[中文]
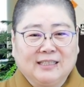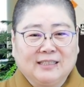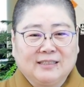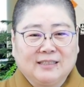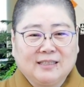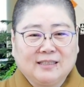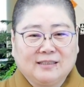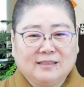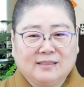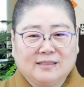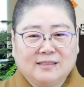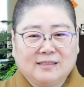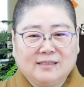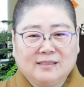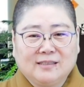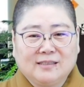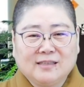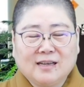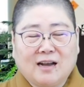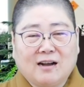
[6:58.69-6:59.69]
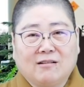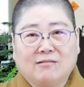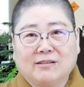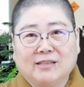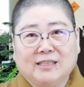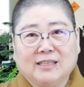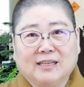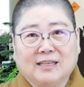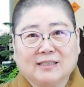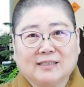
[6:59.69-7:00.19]
这个失之毫
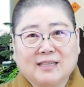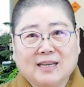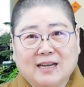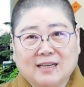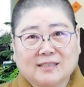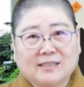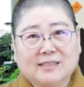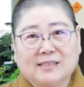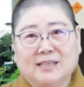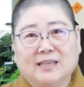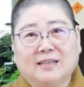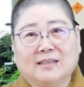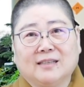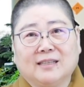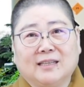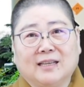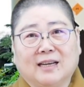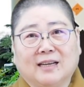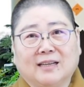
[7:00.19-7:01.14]
厘啊，差之千里